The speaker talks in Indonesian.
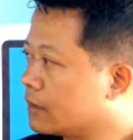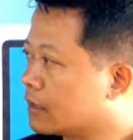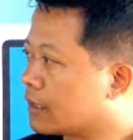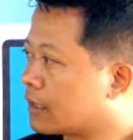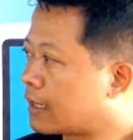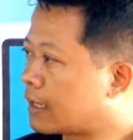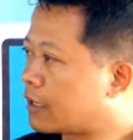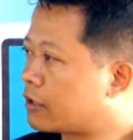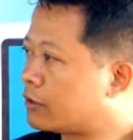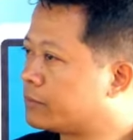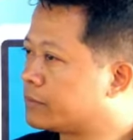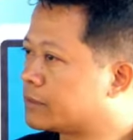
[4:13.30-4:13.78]

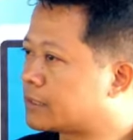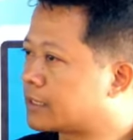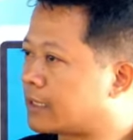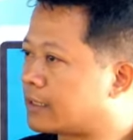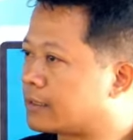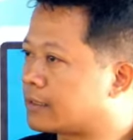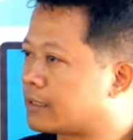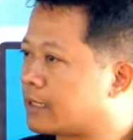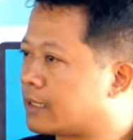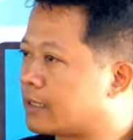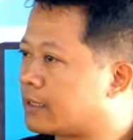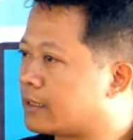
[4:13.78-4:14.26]
kalau
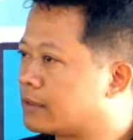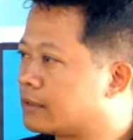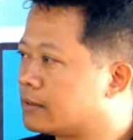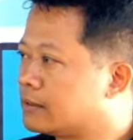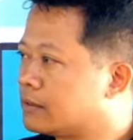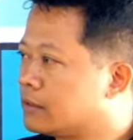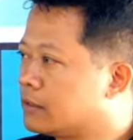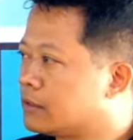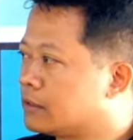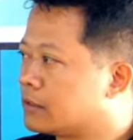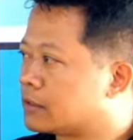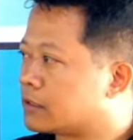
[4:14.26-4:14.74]
misalnya
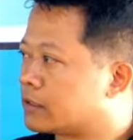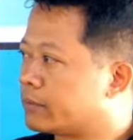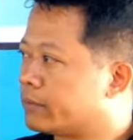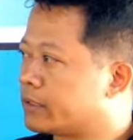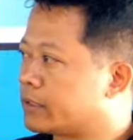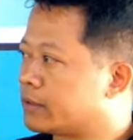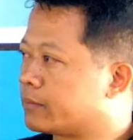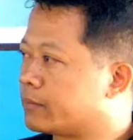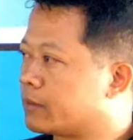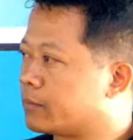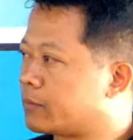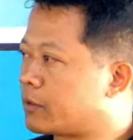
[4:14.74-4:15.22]

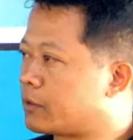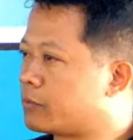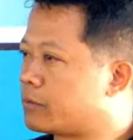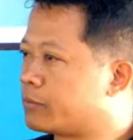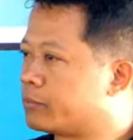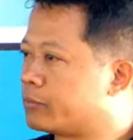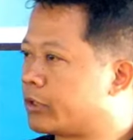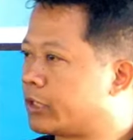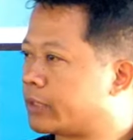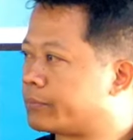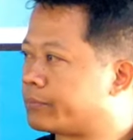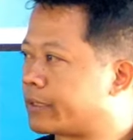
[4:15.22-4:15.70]
teman-teman mau
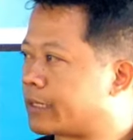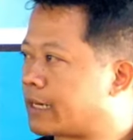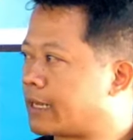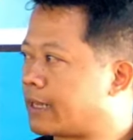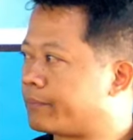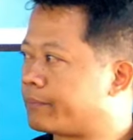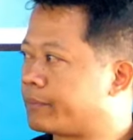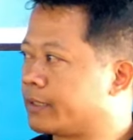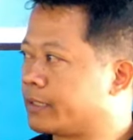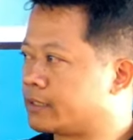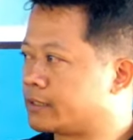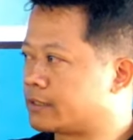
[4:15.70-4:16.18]
membuat
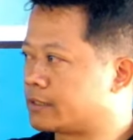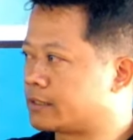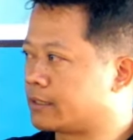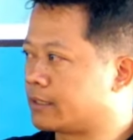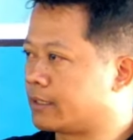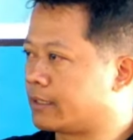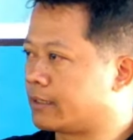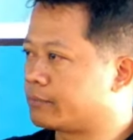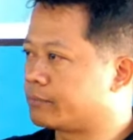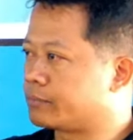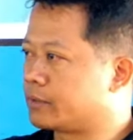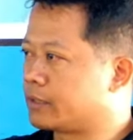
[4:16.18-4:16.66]
berlapis
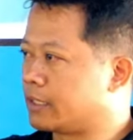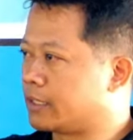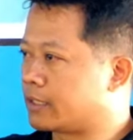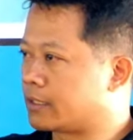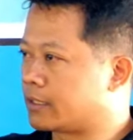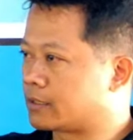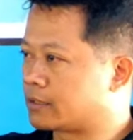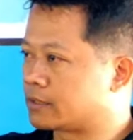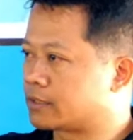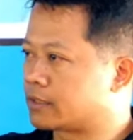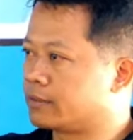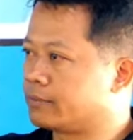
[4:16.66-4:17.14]
ya,
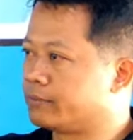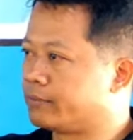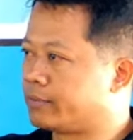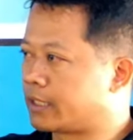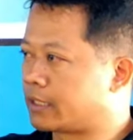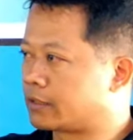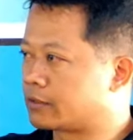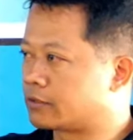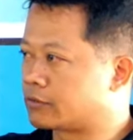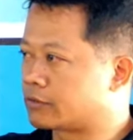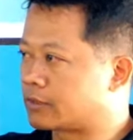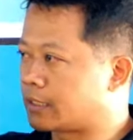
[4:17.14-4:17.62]
biar
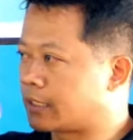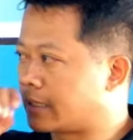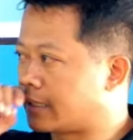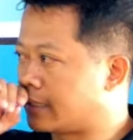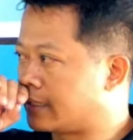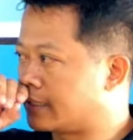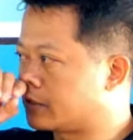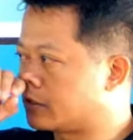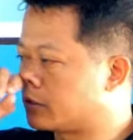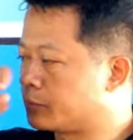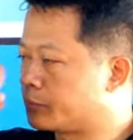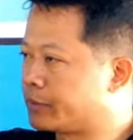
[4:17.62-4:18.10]
seimbang juga,
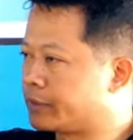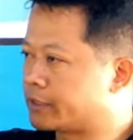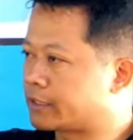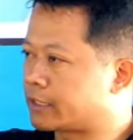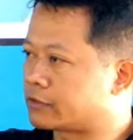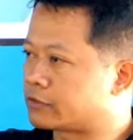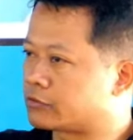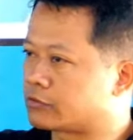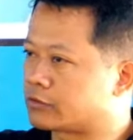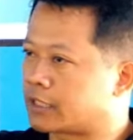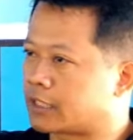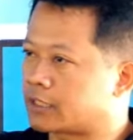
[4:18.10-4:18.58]
itu bisa
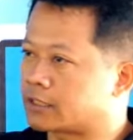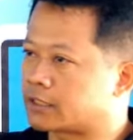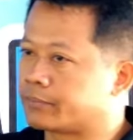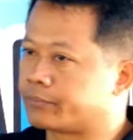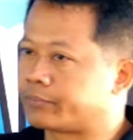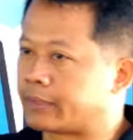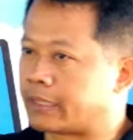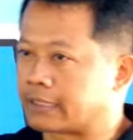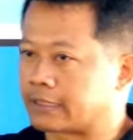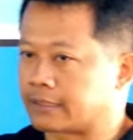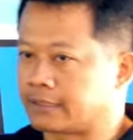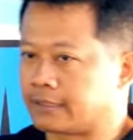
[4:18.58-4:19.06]
juga
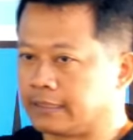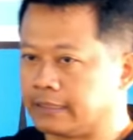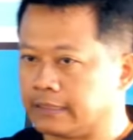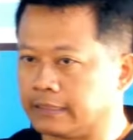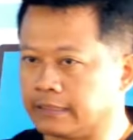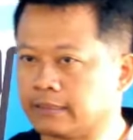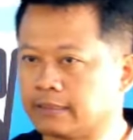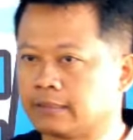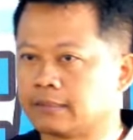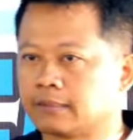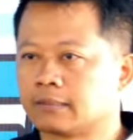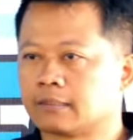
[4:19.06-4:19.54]

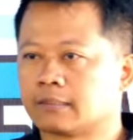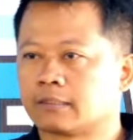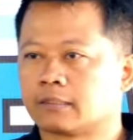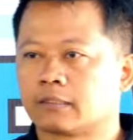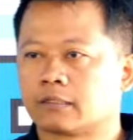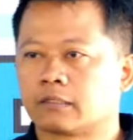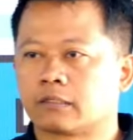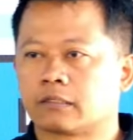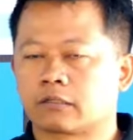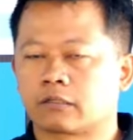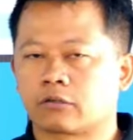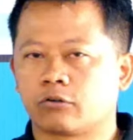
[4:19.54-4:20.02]
dibagi
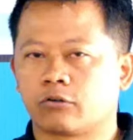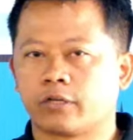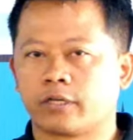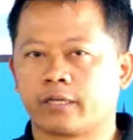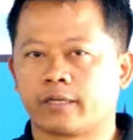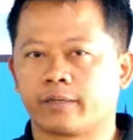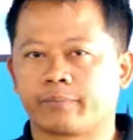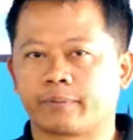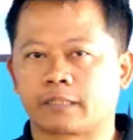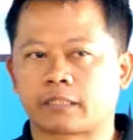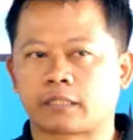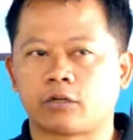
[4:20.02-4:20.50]

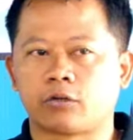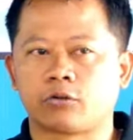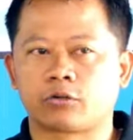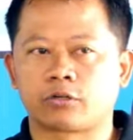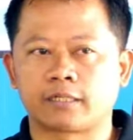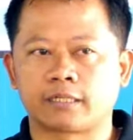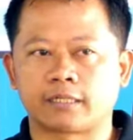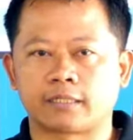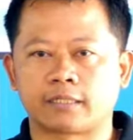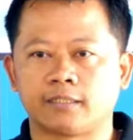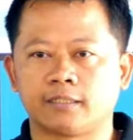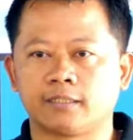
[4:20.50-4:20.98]
iya,
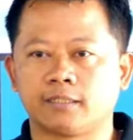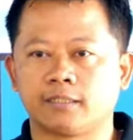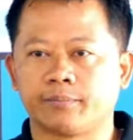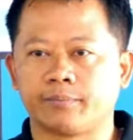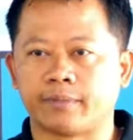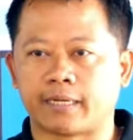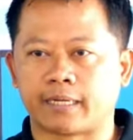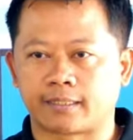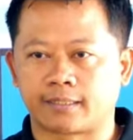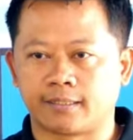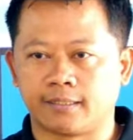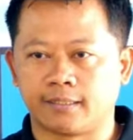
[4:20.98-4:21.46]
petelurnya tadi
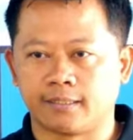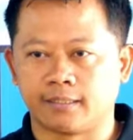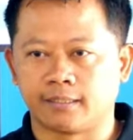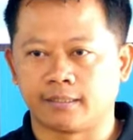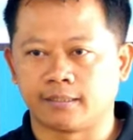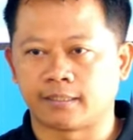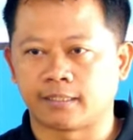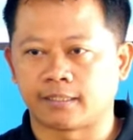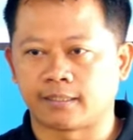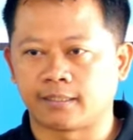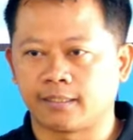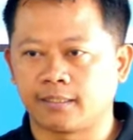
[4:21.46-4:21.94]
dibagi.
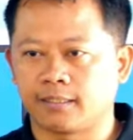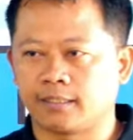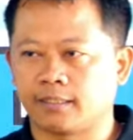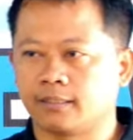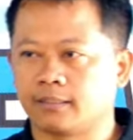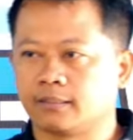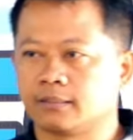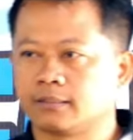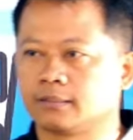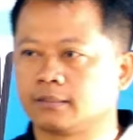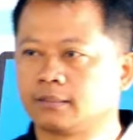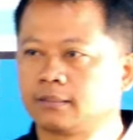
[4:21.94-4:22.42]

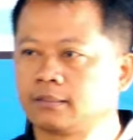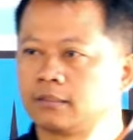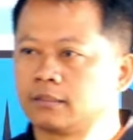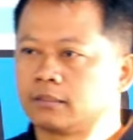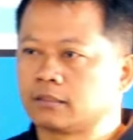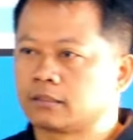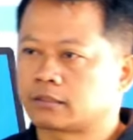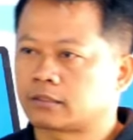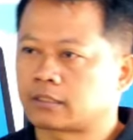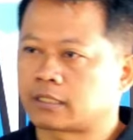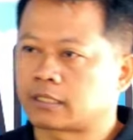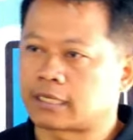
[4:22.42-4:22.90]
Jadi
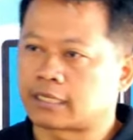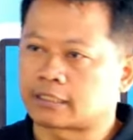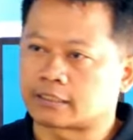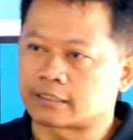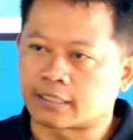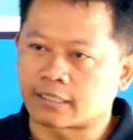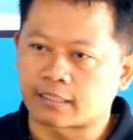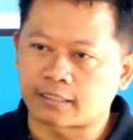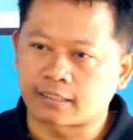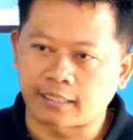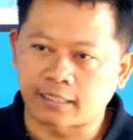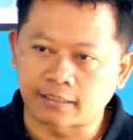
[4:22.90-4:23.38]

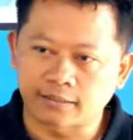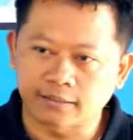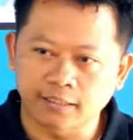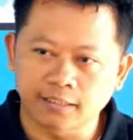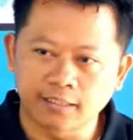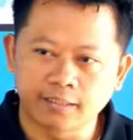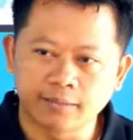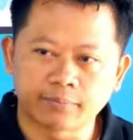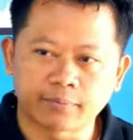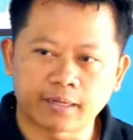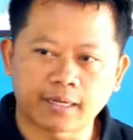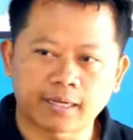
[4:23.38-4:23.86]
tengah-tengah dikasih
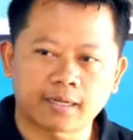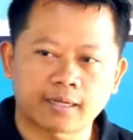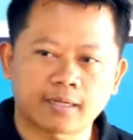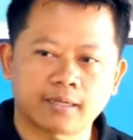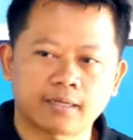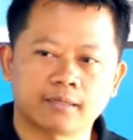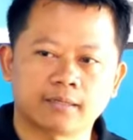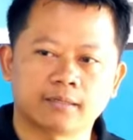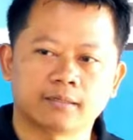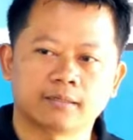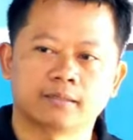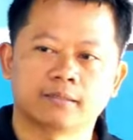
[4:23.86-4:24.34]

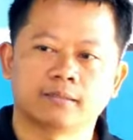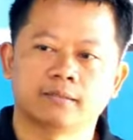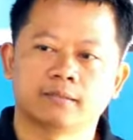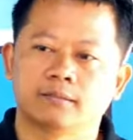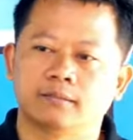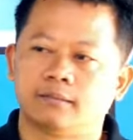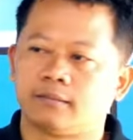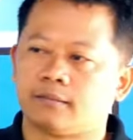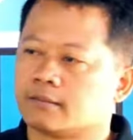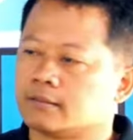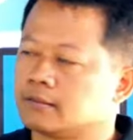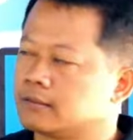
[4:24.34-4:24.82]

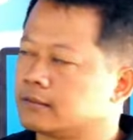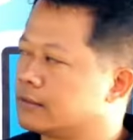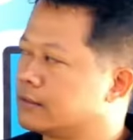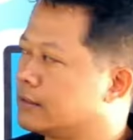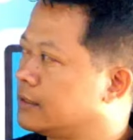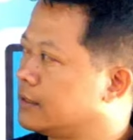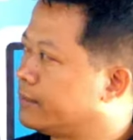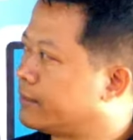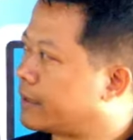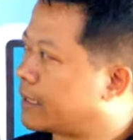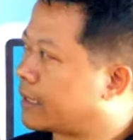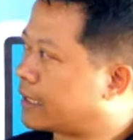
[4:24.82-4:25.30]

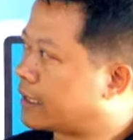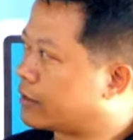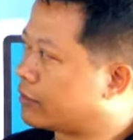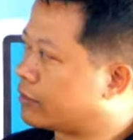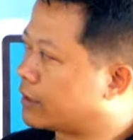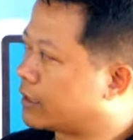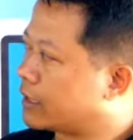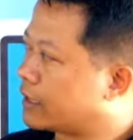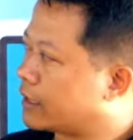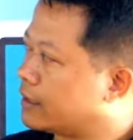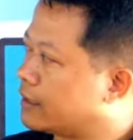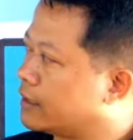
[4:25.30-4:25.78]
5 5
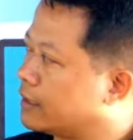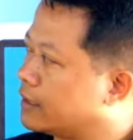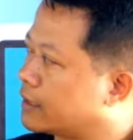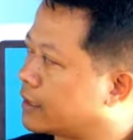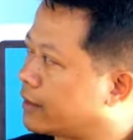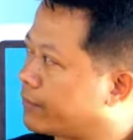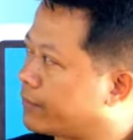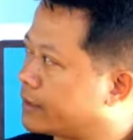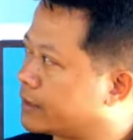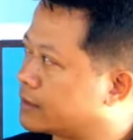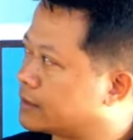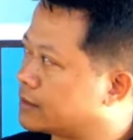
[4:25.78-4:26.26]
karung karena ini
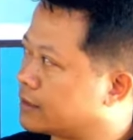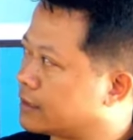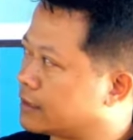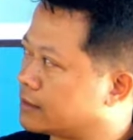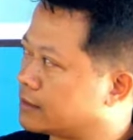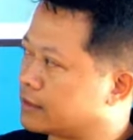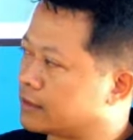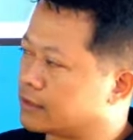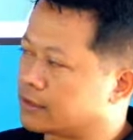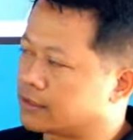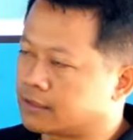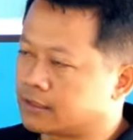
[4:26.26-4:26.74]

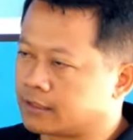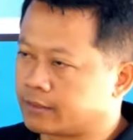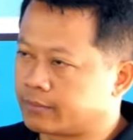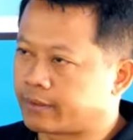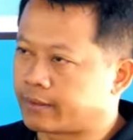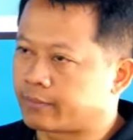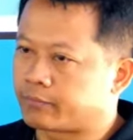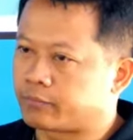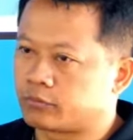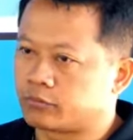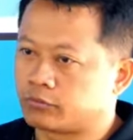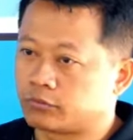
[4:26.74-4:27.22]
kapasitasnya
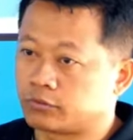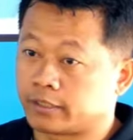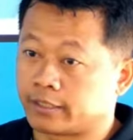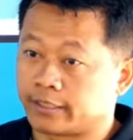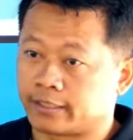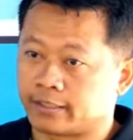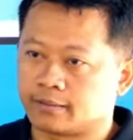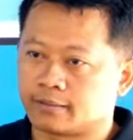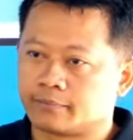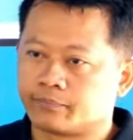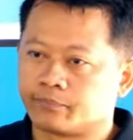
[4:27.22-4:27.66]
50 ya.